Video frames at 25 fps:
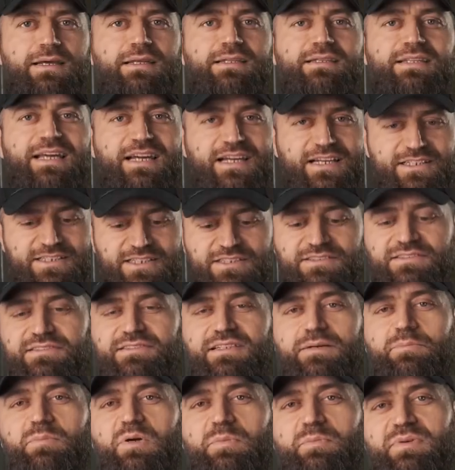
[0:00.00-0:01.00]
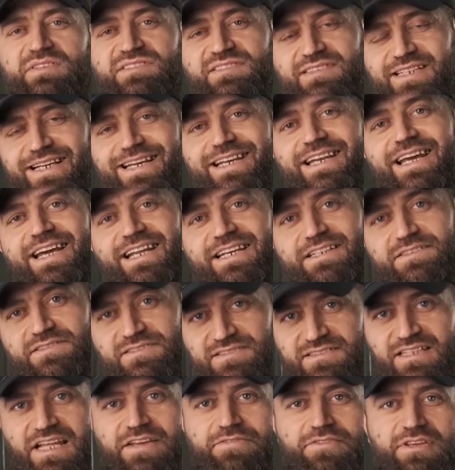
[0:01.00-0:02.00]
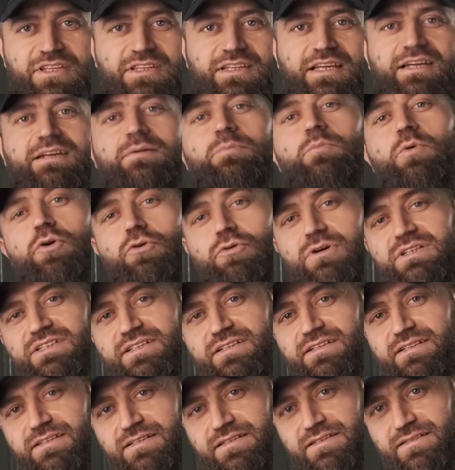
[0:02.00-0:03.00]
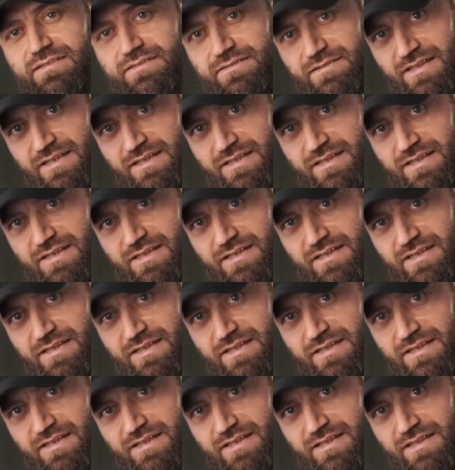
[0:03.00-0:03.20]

Наконец-то мы постреляли с новинок молота